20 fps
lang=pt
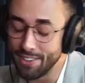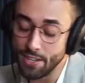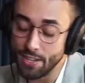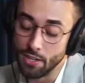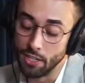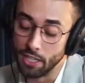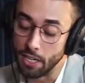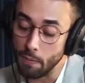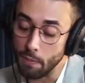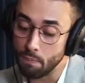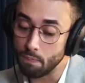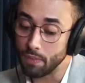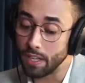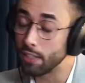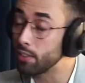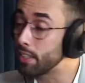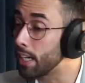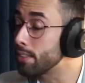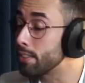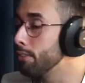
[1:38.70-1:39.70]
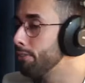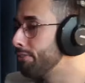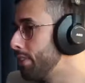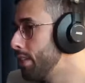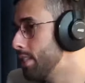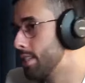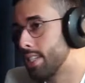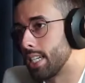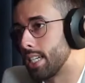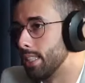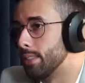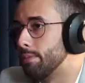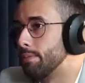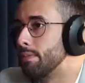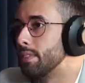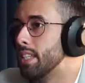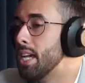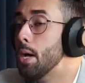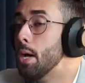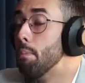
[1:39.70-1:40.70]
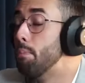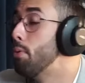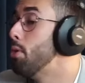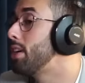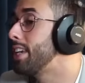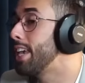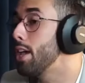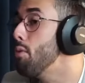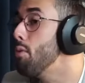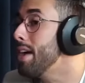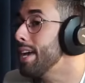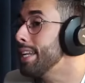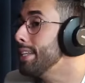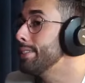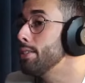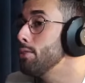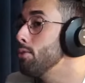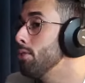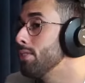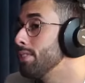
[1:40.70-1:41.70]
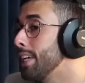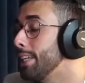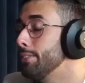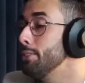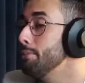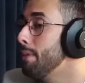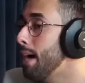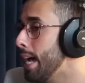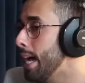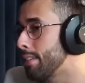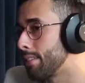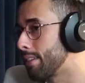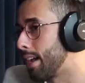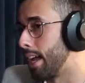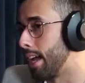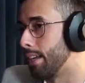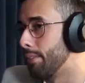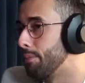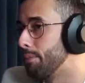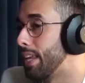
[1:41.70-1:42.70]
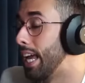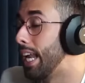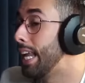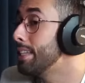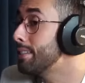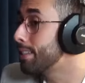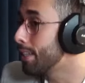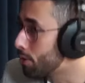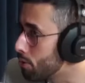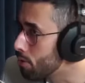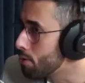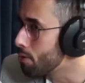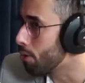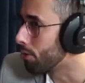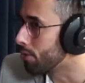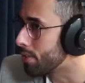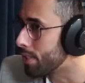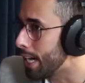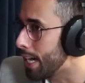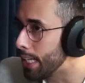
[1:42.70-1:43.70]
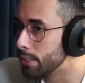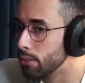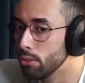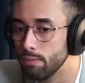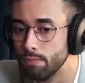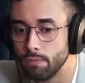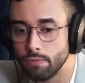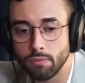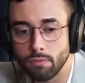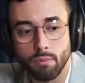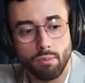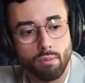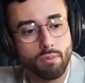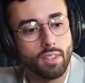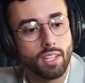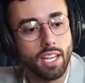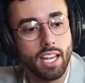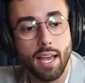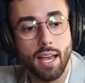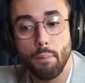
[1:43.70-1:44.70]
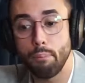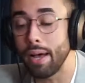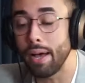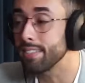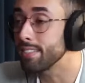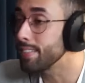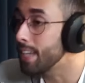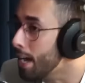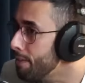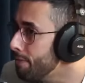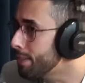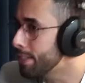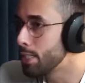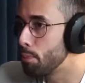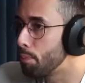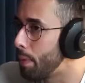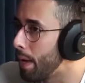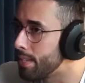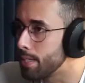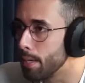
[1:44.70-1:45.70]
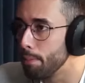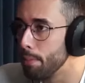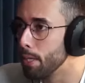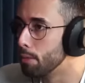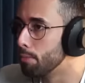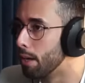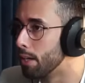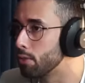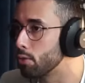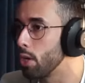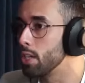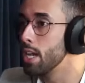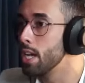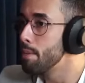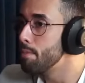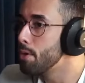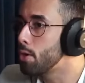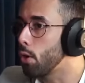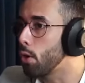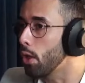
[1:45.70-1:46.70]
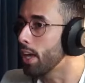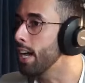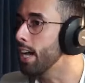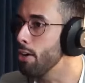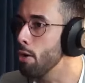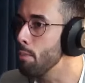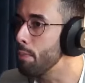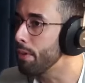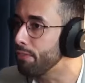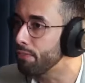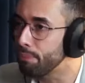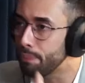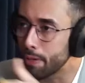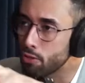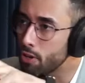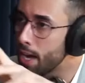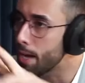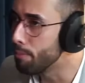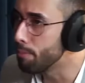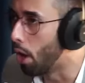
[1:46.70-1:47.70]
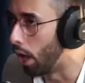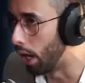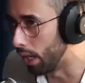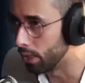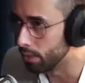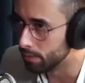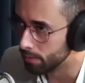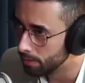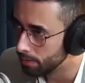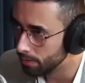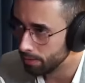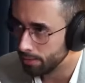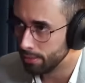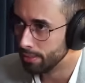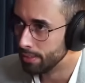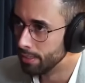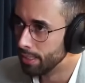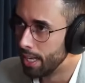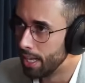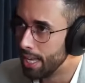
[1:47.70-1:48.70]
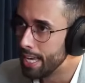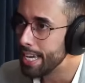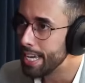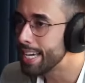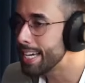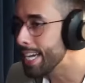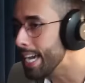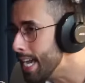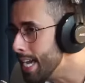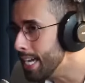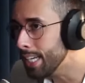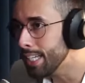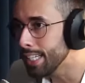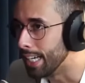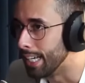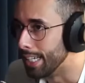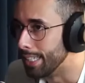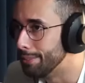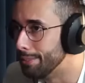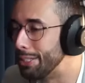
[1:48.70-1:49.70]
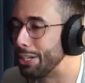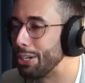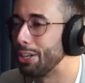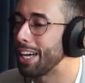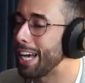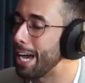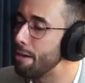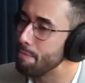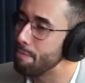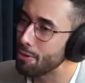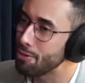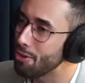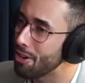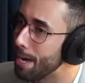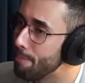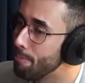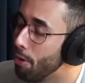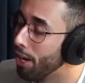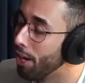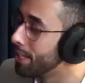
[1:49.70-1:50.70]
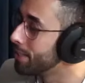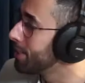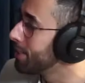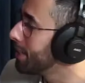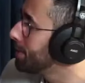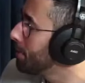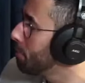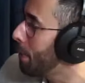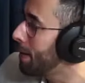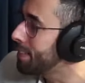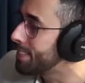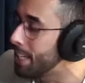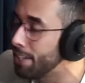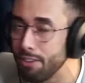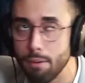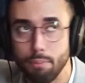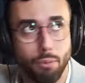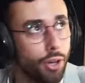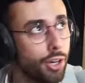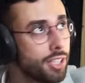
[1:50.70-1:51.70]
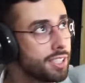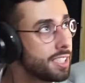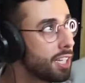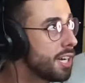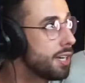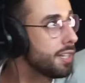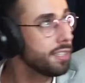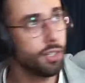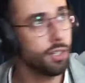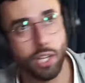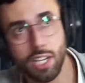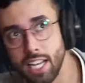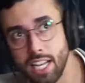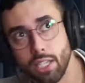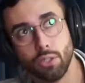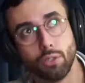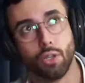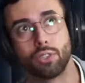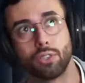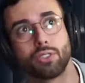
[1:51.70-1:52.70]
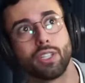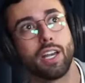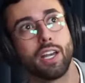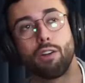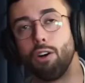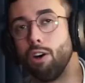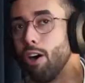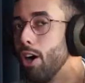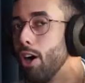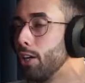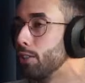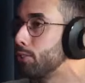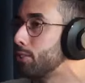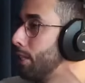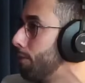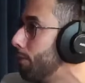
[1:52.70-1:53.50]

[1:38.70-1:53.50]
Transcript: ô Yuri, é. educação física. Porque eu era desengonçado demais, cara. E além de ser desengonçado, passava despercebido umas coisas, me colocavam pra, pra jogar bola. Cara, me colocava pra jogar bola, às vezes passava a bola, eu tava olhando um outro negócio,